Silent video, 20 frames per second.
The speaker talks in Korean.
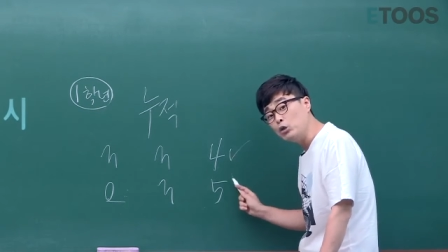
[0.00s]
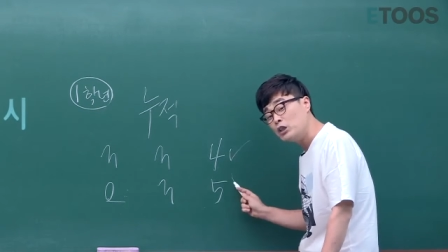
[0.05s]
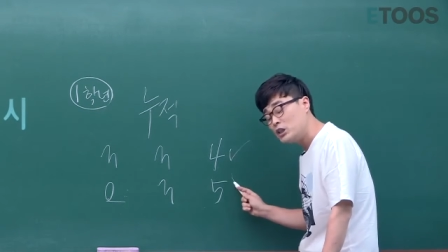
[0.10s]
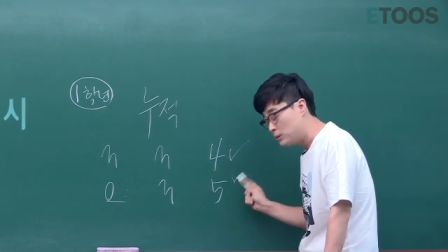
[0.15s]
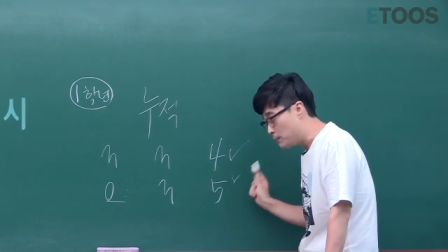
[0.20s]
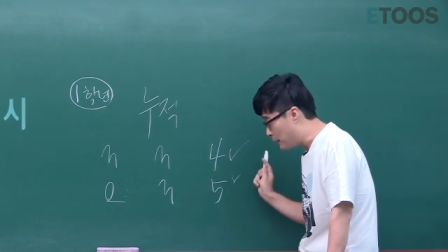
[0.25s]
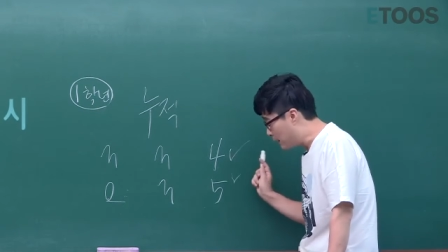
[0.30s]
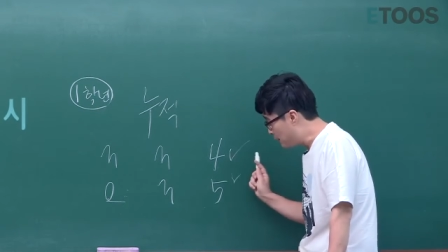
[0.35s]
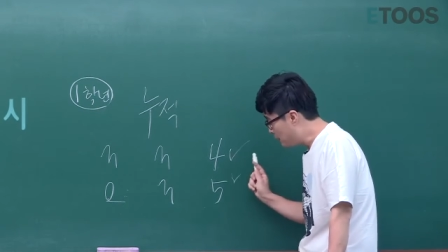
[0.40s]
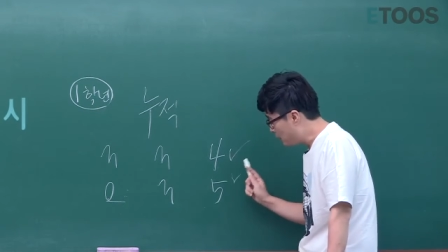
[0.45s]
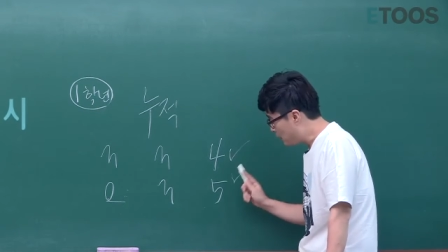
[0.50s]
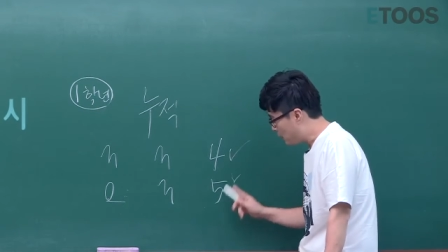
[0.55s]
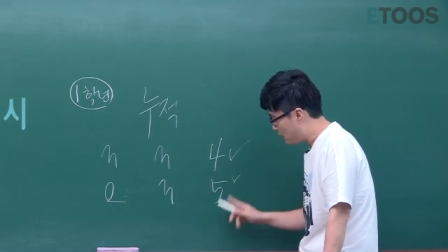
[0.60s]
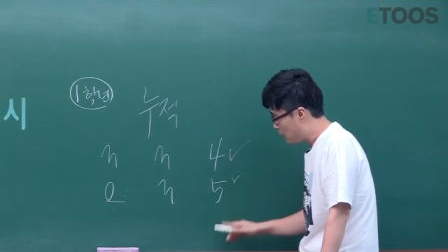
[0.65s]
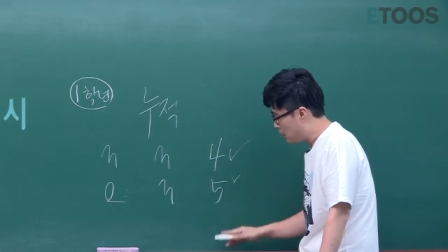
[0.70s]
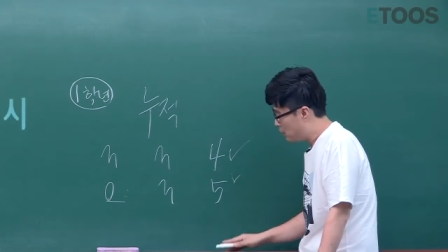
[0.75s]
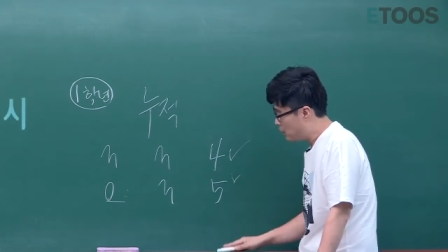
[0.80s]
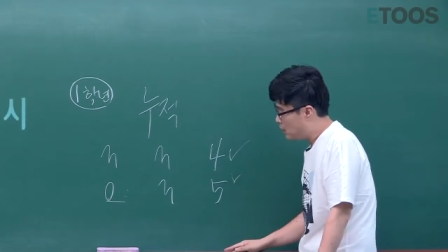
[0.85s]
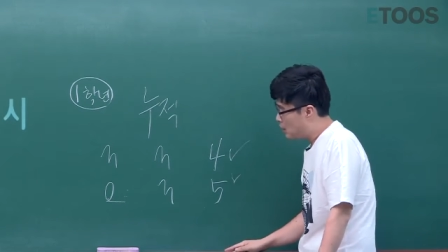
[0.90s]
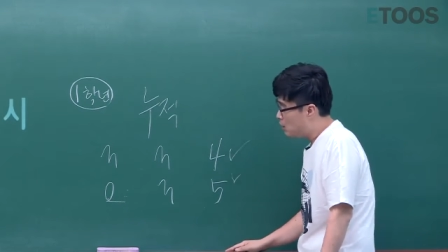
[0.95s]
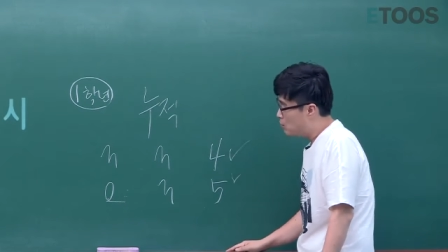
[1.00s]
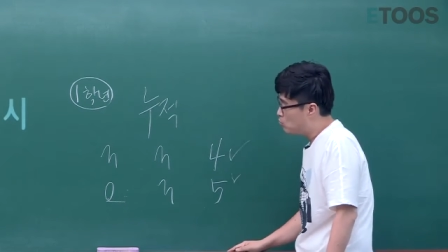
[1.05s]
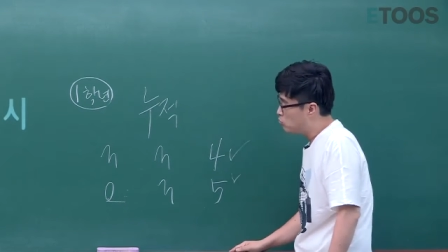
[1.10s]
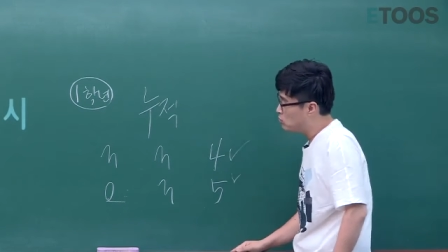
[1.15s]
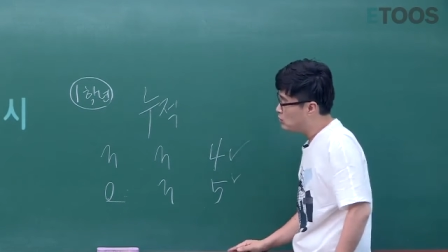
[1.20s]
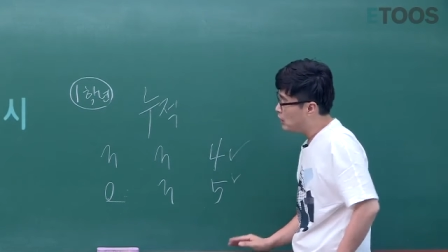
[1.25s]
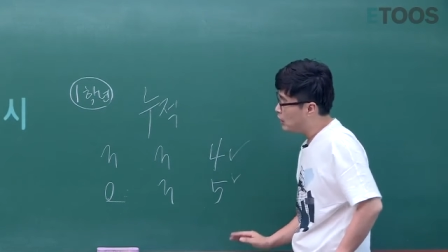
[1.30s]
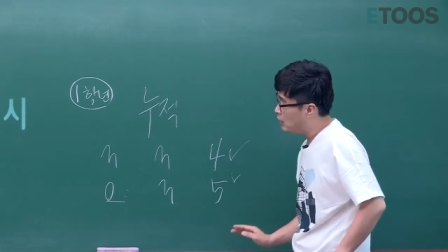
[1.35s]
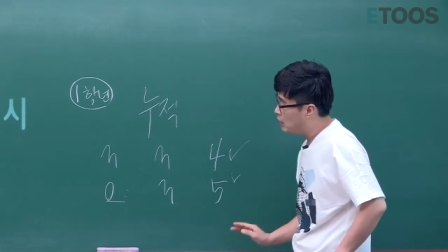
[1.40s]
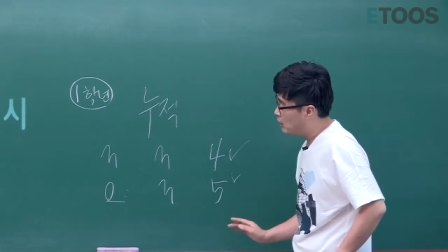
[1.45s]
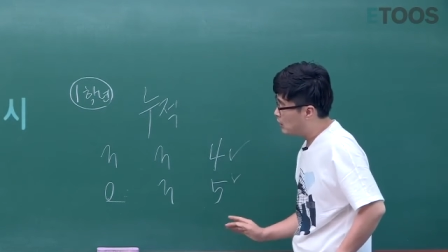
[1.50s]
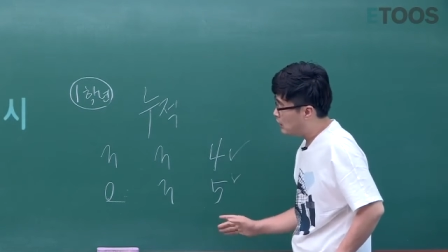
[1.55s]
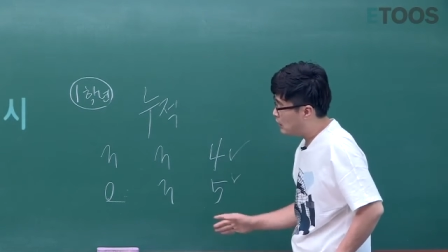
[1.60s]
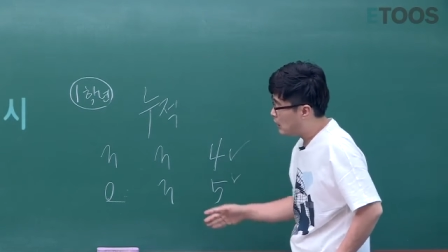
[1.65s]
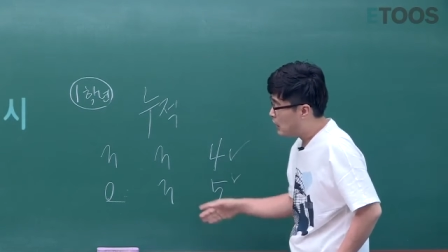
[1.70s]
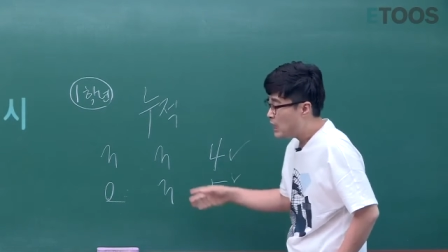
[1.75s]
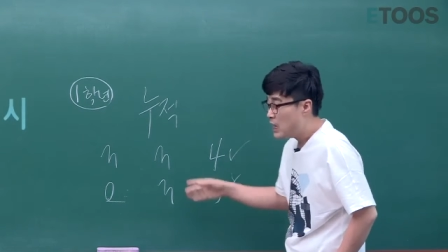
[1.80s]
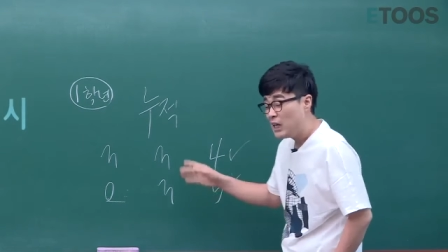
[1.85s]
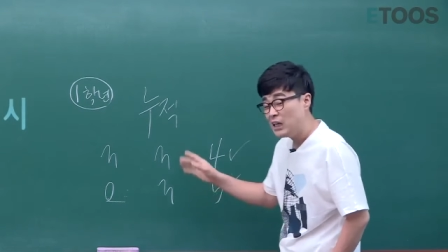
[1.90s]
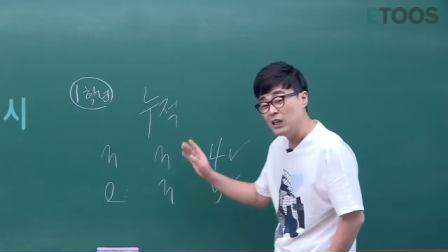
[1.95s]
있지만 문제는
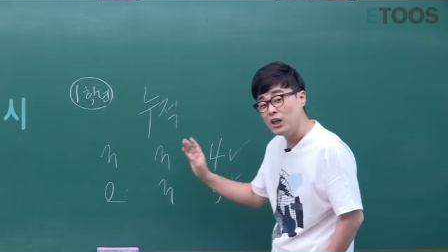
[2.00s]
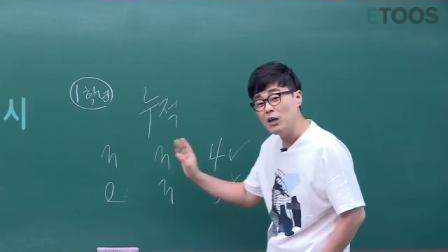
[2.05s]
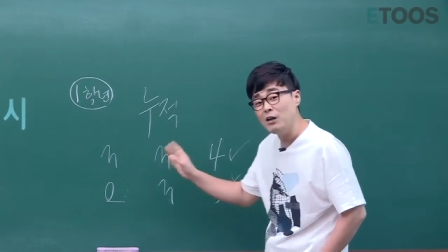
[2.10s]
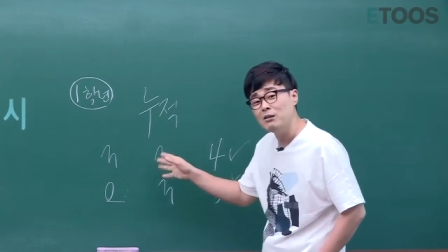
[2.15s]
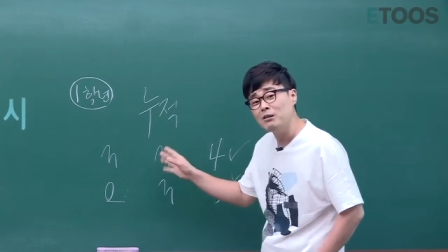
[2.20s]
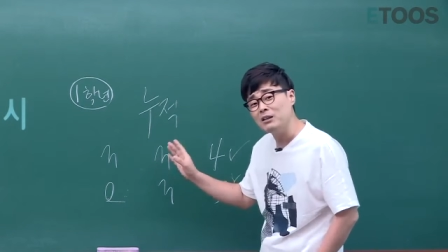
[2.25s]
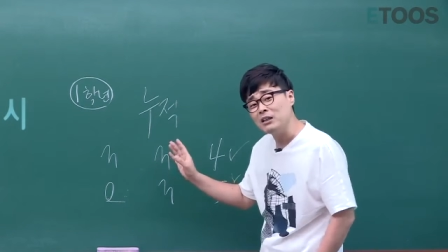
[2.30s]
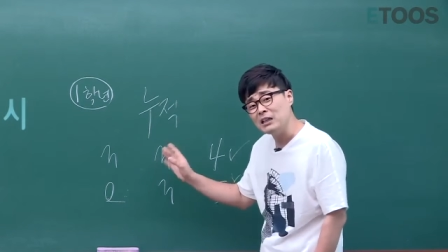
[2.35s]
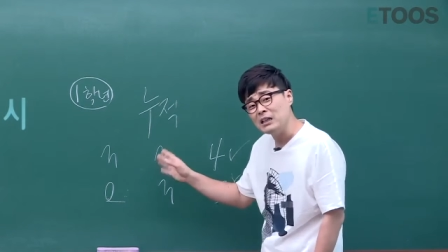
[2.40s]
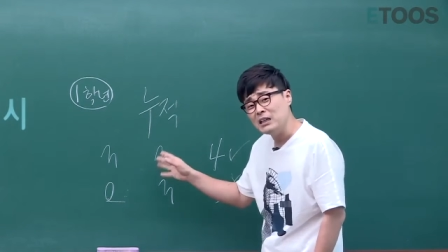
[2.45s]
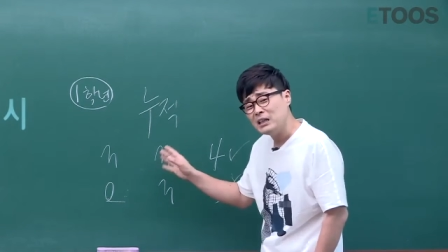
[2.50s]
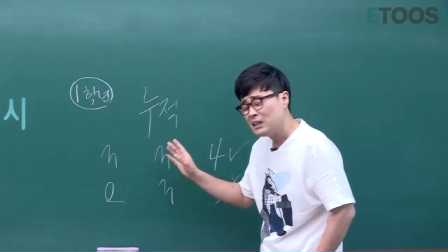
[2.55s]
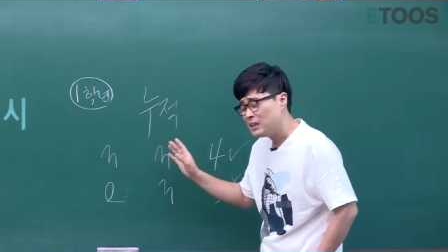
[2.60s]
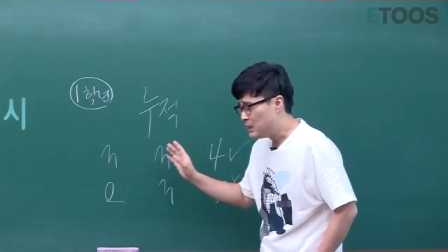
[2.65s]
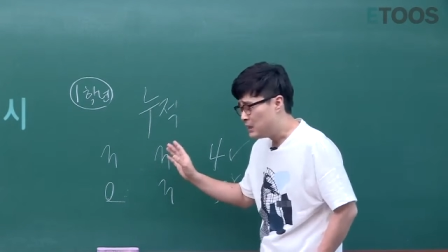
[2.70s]
이런